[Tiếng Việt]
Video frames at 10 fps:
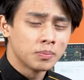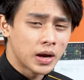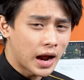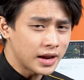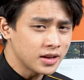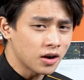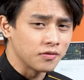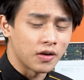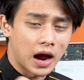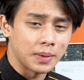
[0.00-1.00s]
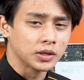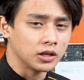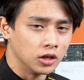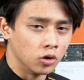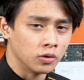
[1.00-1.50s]
12 nhân và
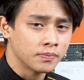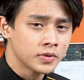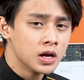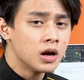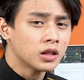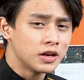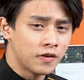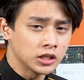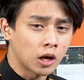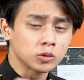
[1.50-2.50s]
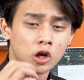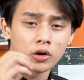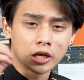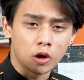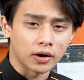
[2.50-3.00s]
24 luôn thì với thông số
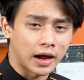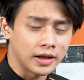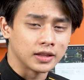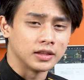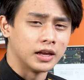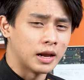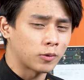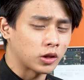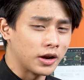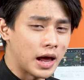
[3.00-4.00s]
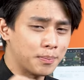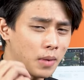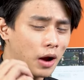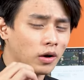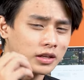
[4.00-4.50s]
kỹ thuật này thì anh em có thể đảm
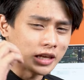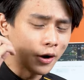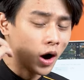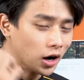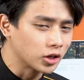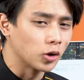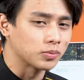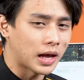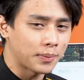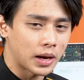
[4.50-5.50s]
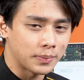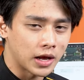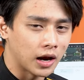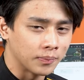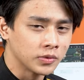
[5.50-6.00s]
bảo là treo hơn chục tab game
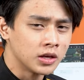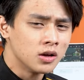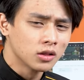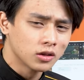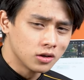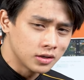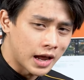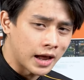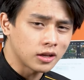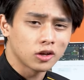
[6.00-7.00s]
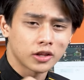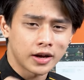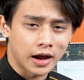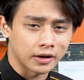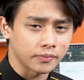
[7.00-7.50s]
giả lập từ nhẹ cho tới
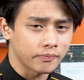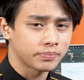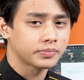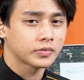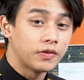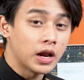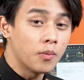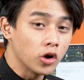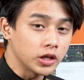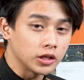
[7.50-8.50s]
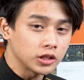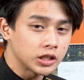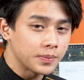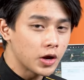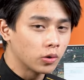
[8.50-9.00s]
nặng và để bổ trợ cho
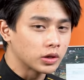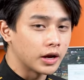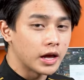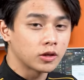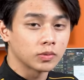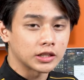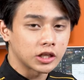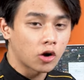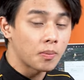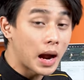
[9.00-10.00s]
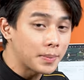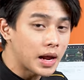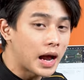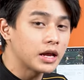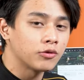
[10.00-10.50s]
CPU thì ở đây chúng ta sẽ có
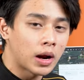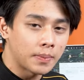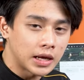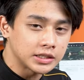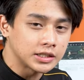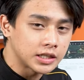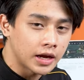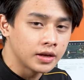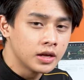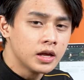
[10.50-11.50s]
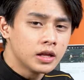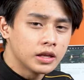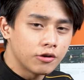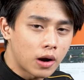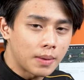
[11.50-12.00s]
32 GB RAM ECC
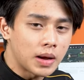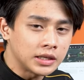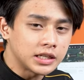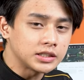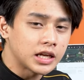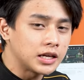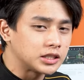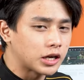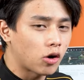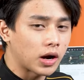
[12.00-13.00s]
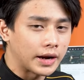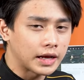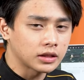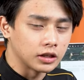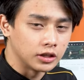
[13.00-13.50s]
thì RAM ECC sẽ có khả
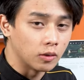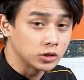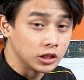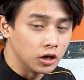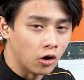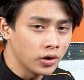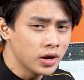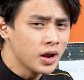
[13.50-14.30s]
năng tự động sửa lỗi